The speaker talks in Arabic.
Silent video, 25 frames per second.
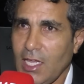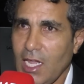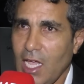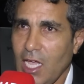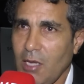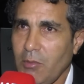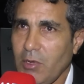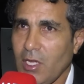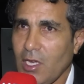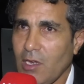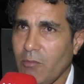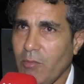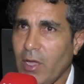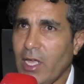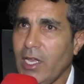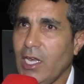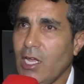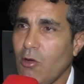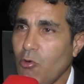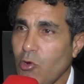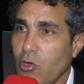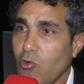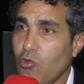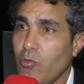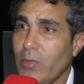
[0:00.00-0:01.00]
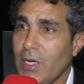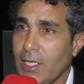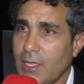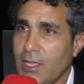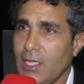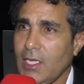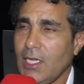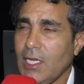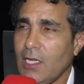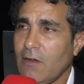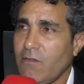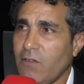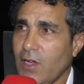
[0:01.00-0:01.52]
اللاعبين معنويا
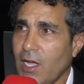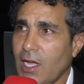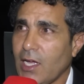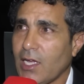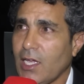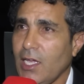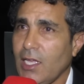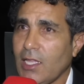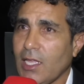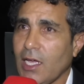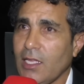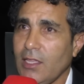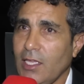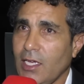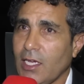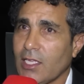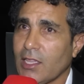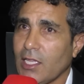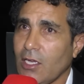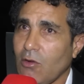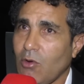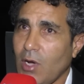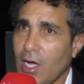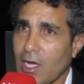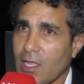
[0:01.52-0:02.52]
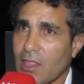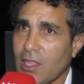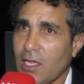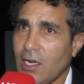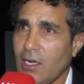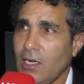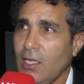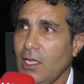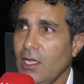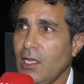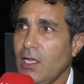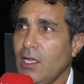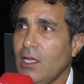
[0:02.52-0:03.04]
وماديا فاكيد غادي يعطيو اكثر
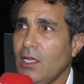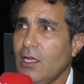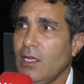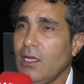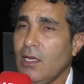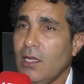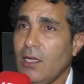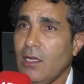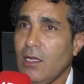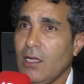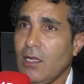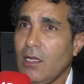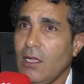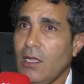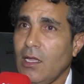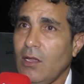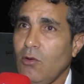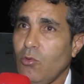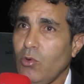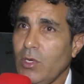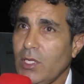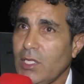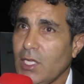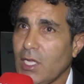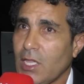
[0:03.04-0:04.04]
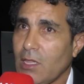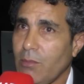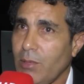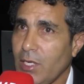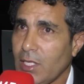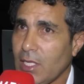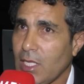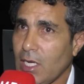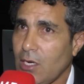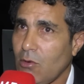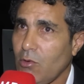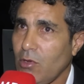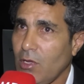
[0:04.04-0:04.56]
آه، الوداد
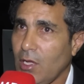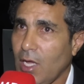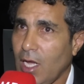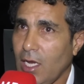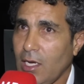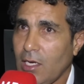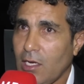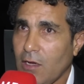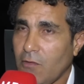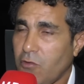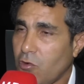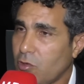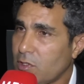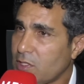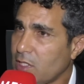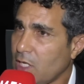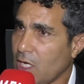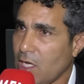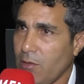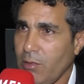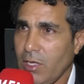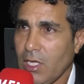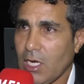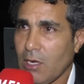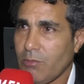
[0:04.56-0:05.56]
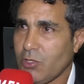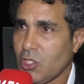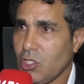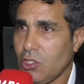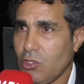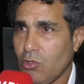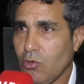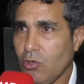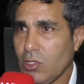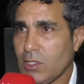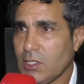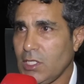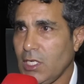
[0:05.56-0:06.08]
البيضاوي عندها فرصه كبيره باش
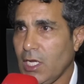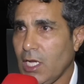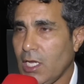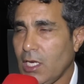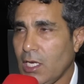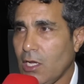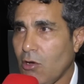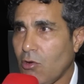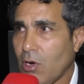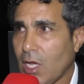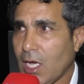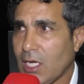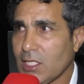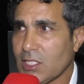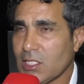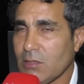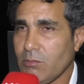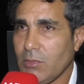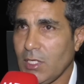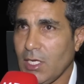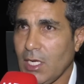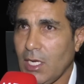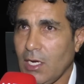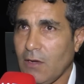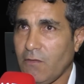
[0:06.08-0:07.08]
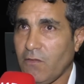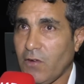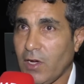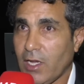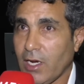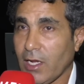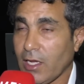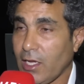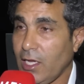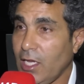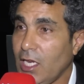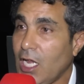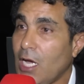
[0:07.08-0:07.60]
تدوز لانه الخصم ديالها
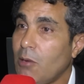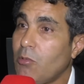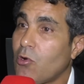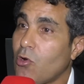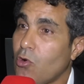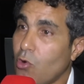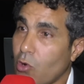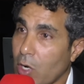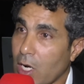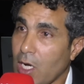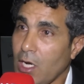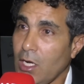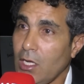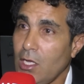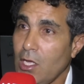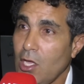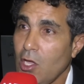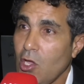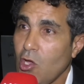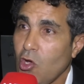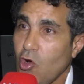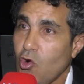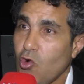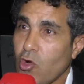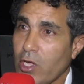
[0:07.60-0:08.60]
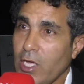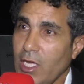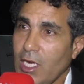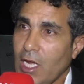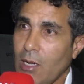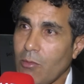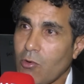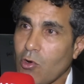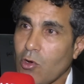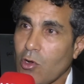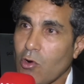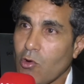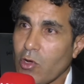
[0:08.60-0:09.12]
فريق كيلعب كره
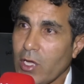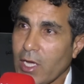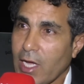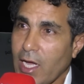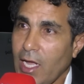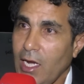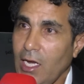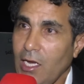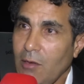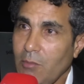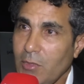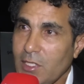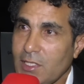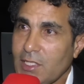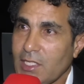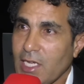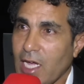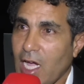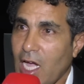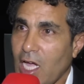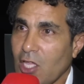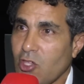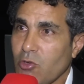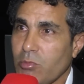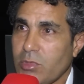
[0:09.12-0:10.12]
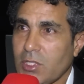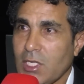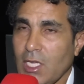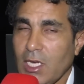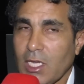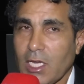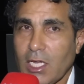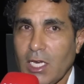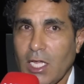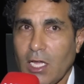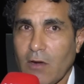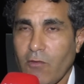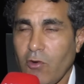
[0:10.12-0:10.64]
وكيلعب كره وكيخلي المساحات وبالتالي
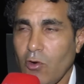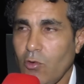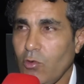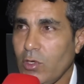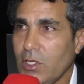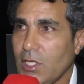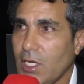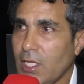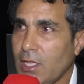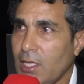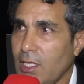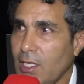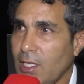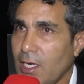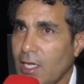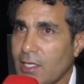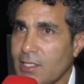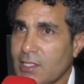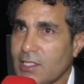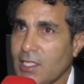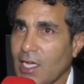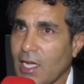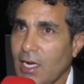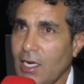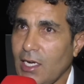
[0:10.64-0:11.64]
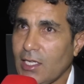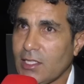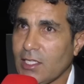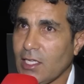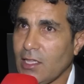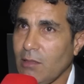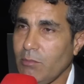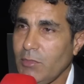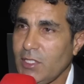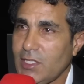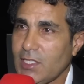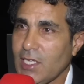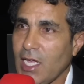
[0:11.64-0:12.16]
كنعرفوا الوداد الا استغلت هذه
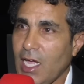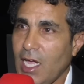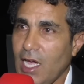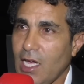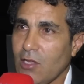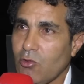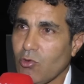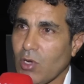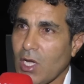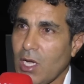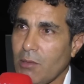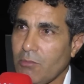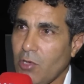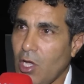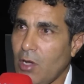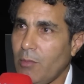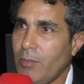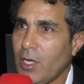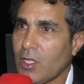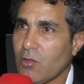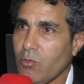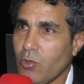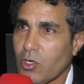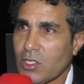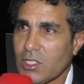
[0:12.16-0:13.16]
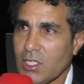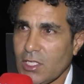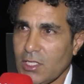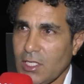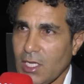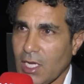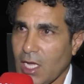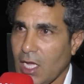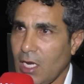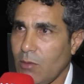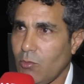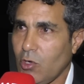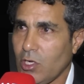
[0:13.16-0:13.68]
المساحات وقامت بحملات مرتده
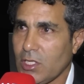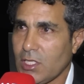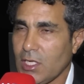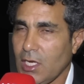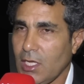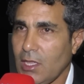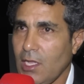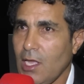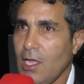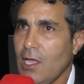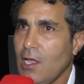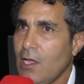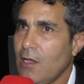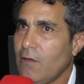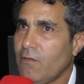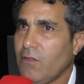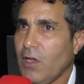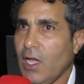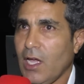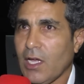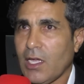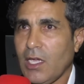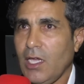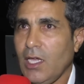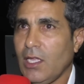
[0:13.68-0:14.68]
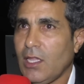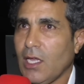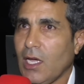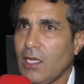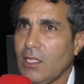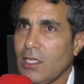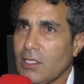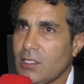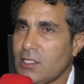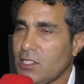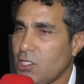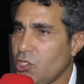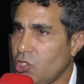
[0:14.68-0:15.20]
كالمعتاد فاكيد
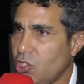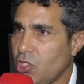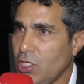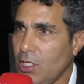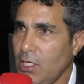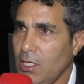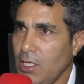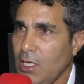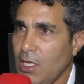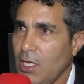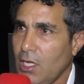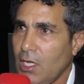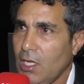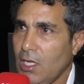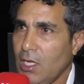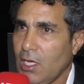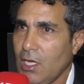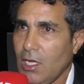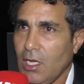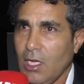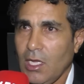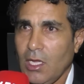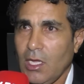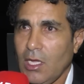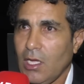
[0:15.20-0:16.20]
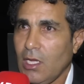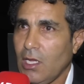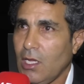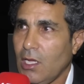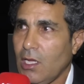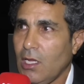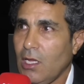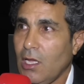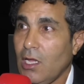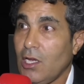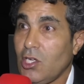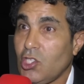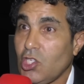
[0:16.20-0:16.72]
غادي تسجل
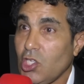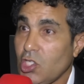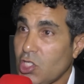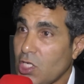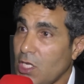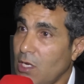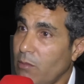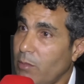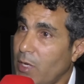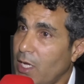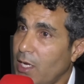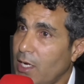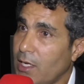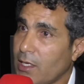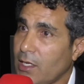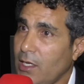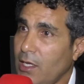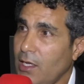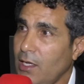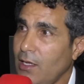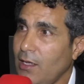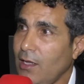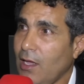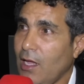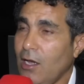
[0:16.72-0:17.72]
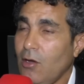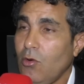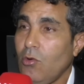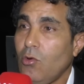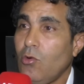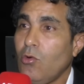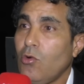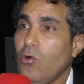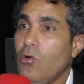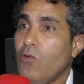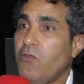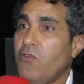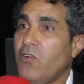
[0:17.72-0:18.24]
آه، الجيش الملكي
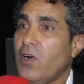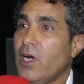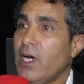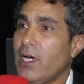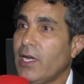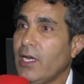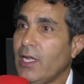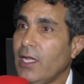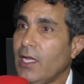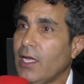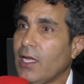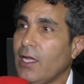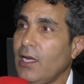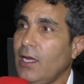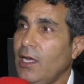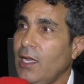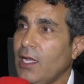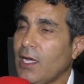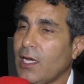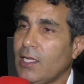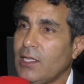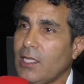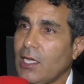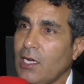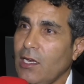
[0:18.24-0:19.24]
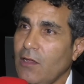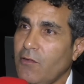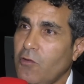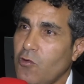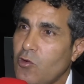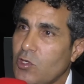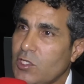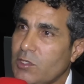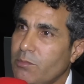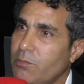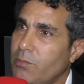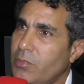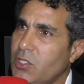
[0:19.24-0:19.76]
عنده فريق اللي يقدر
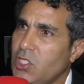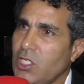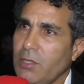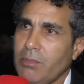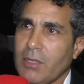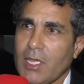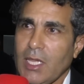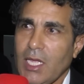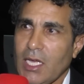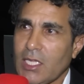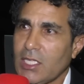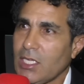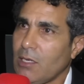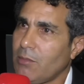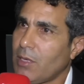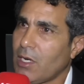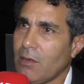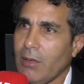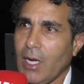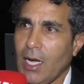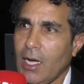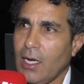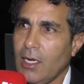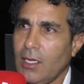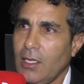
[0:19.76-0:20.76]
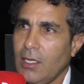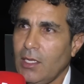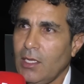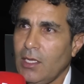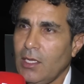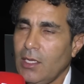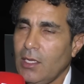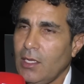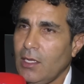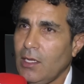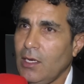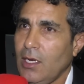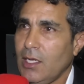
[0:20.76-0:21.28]
يفوز بشي ثلاثه باربعه
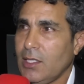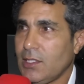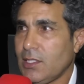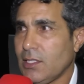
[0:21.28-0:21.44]
لا